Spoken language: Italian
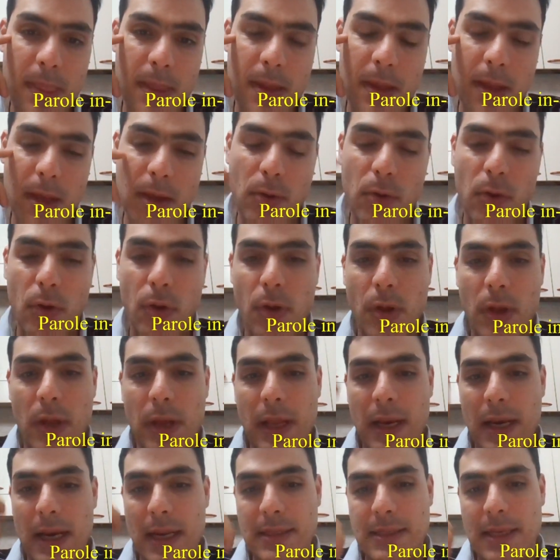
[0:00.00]
Ecco,
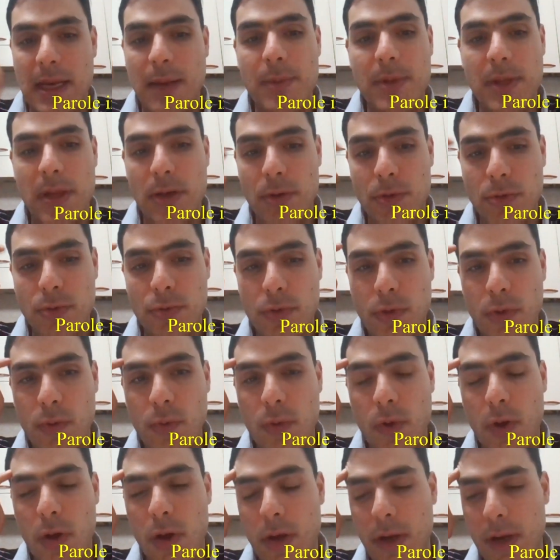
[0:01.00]
l'esame del nostro
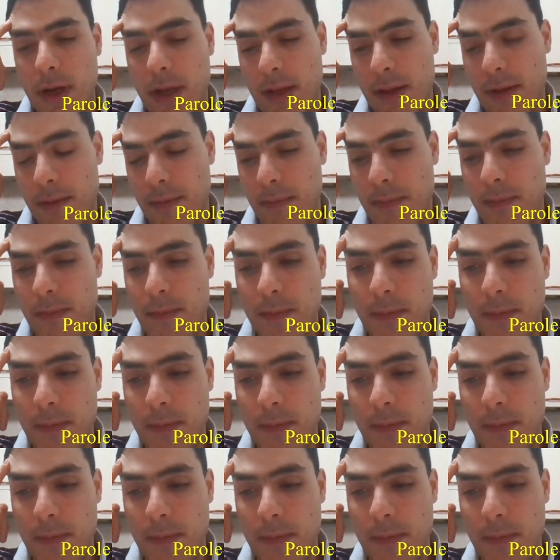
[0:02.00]
cuore,